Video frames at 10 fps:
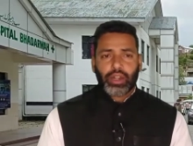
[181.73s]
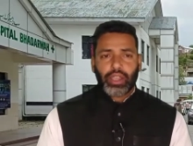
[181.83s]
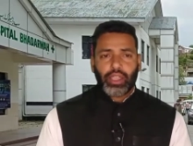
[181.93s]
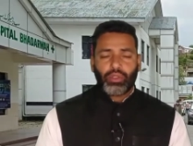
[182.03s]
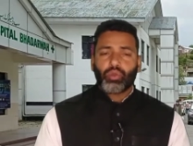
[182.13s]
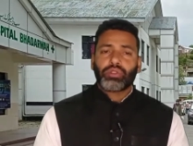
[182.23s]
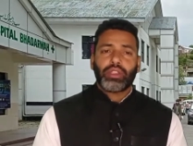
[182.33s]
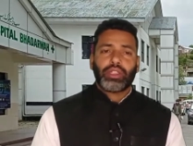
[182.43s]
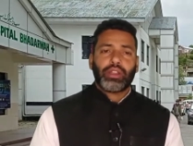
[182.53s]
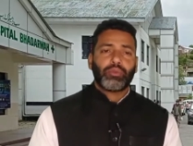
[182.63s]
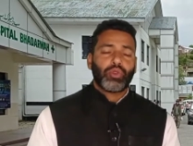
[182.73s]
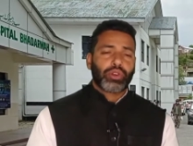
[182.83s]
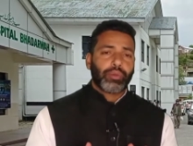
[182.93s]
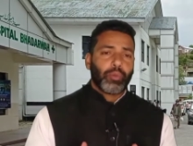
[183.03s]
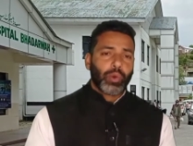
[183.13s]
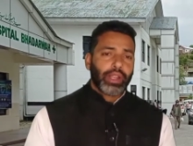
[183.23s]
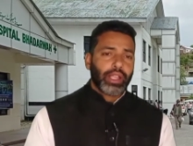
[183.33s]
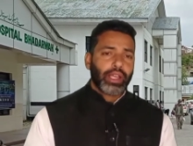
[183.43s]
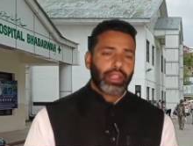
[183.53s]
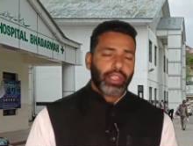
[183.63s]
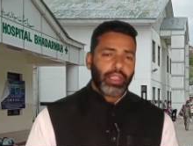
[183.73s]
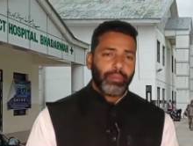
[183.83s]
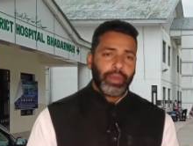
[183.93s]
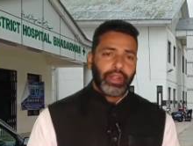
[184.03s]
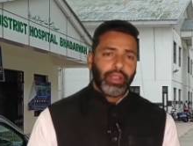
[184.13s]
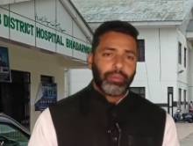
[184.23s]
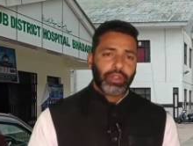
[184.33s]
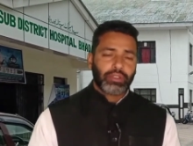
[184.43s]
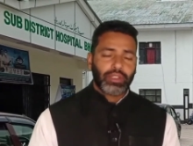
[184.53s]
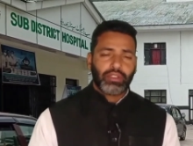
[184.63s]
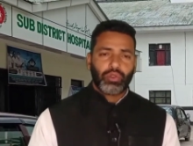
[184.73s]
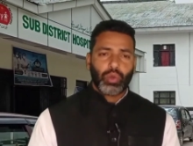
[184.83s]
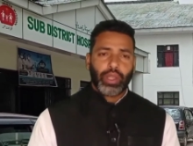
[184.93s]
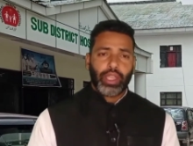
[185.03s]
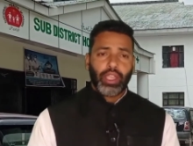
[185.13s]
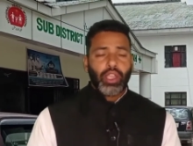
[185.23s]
रहे हैं दूसरी तरफ जो रिपोर्टिंग करते हैं मीडिया पर्सन जो है